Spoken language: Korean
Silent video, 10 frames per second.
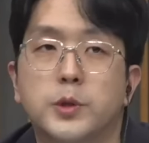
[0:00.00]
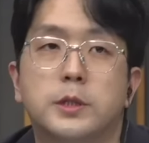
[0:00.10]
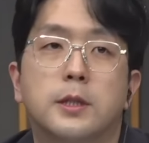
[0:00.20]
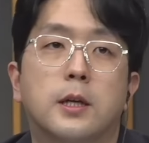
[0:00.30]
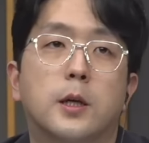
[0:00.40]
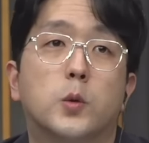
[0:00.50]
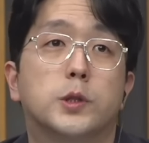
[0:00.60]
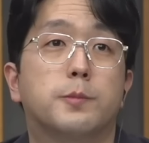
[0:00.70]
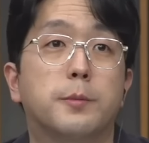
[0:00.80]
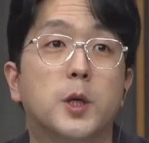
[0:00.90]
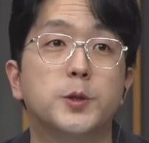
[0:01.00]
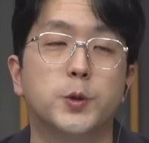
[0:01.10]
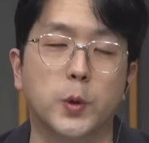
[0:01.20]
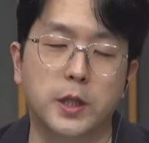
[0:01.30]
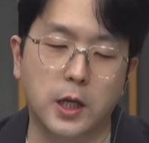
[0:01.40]
진달래꽃이 피면
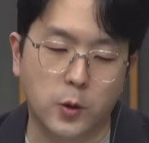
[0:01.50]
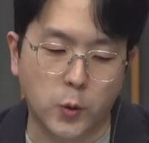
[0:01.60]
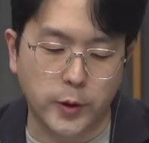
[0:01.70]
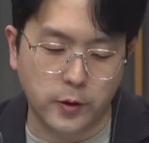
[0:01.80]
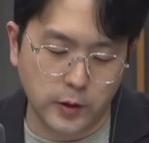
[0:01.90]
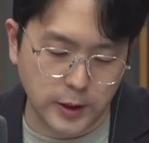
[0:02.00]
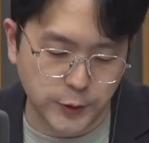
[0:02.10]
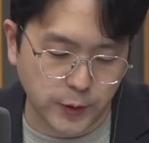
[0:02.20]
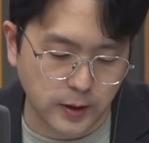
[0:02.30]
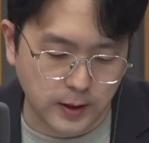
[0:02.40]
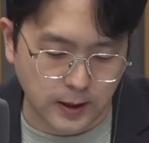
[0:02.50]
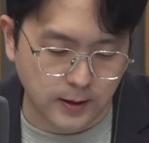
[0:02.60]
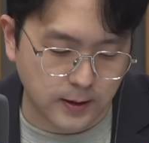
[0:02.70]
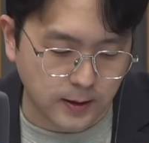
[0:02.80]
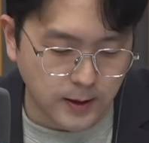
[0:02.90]
조기가 오고 이런 걸 알 수가
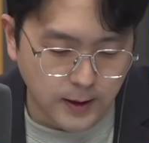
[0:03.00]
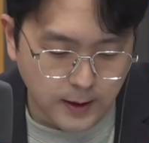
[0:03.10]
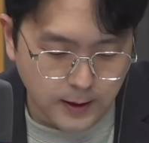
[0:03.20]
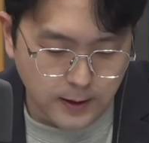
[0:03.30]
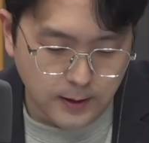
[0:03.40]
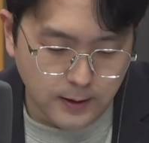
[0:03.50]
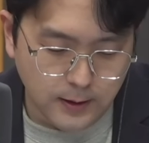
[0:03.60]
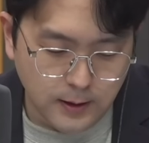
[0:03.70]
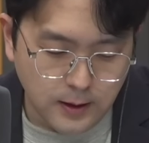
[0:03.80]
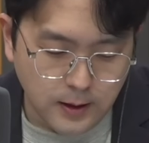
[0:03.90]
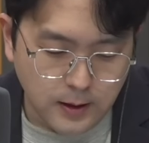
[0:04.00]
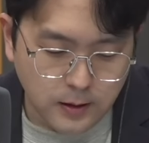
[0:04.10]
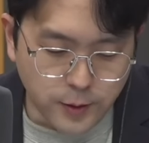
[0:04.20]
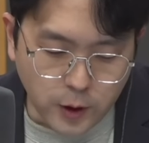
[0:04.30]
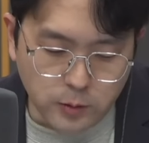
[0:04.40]
있다.
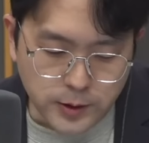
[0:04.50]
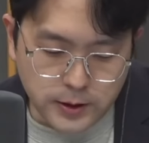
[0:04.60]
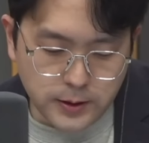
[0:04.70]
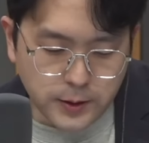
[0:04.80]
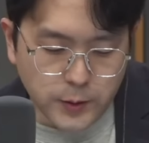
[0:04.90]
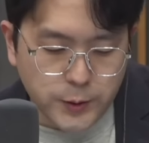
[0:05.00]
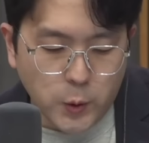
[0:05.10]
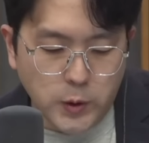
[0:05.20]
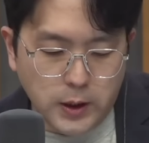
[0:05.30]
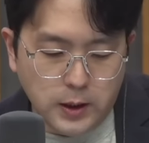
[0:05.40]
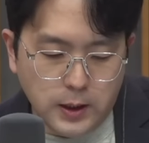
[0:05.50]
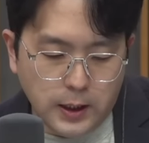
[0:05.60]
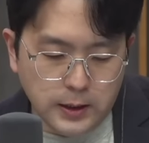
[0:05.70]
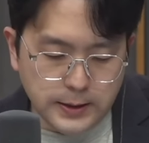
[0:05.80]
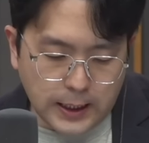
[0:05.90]
그리고 여러분 실제로
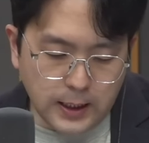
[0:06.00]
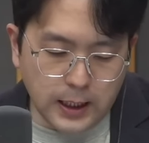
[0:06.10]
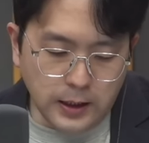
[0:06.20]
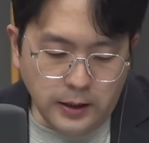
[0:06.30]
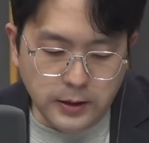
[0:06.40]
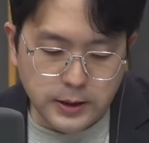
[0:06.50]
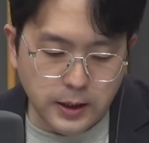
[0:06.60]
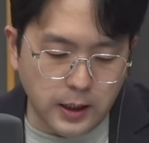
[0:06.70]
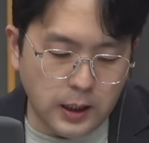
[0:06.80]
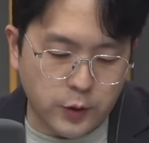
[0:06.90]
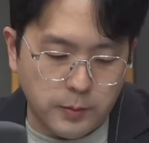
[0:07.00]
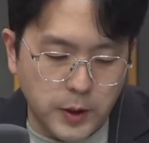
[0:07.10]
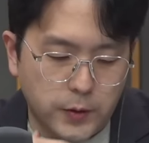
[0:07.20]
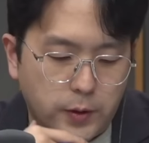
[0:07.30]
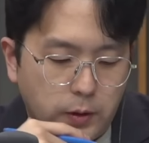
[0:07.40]
조기의 산란 시기가
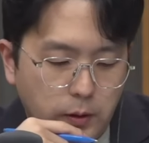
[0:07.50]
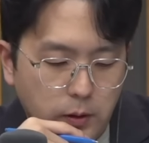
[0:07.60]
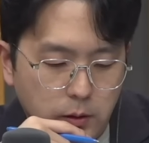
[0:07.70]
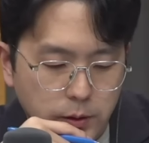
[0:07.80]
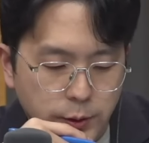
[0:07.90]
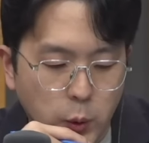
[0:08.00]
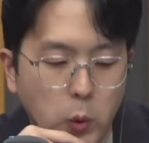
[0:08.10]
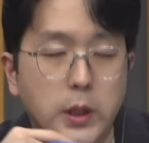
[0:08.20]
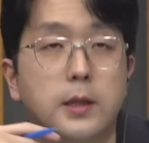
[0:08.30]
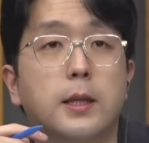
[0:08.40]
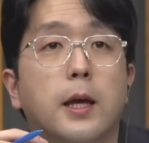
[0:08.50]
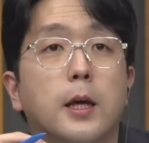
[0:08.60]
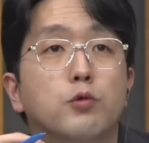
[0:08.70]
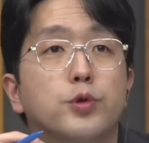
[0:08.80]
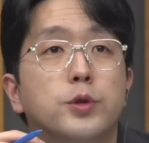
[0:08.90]
되면 조기 때
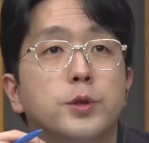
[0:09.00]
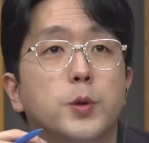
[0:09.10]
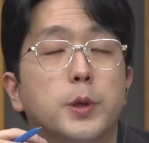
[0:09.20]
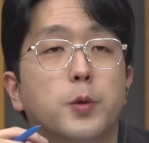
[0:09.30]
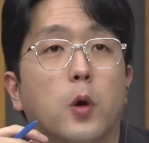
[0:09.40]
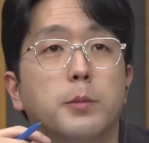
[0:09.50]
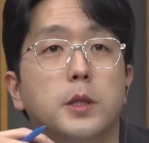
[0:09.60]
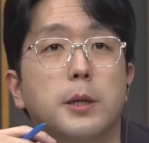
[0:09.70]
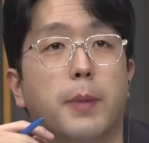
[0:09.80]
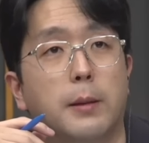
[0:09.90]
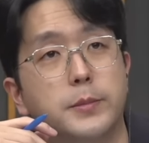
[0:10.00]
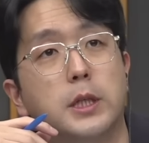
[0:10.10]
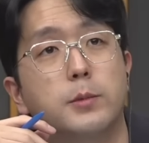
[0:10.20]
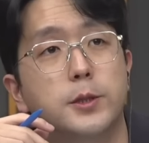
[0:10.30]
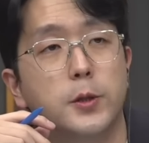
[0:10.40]
우는 소리로 어민들이
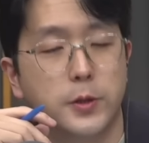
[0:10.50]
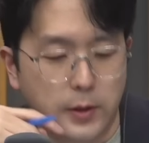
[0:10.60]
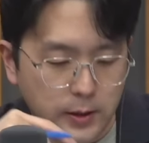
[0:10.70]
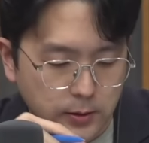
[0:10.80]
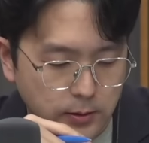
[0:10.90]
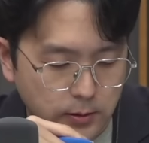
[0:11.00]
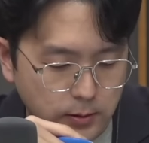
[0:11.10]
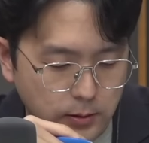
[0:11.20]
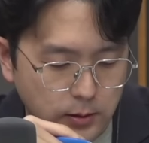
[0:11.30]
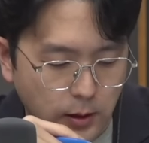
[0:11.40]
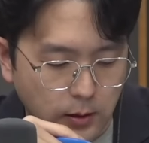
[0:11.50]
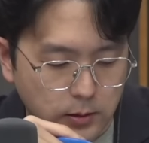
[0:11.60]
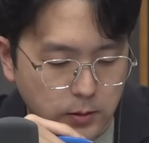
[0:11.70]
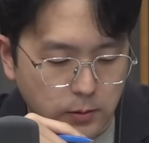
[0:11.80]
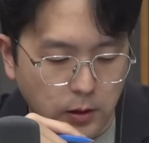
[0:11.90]
밤잠을 설쳤다는 얘기가
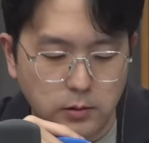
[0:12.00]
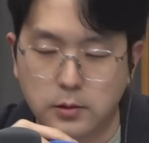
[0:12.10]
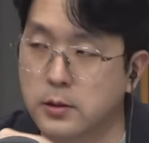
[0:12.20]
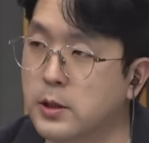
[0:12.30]
있습니다. 아니 저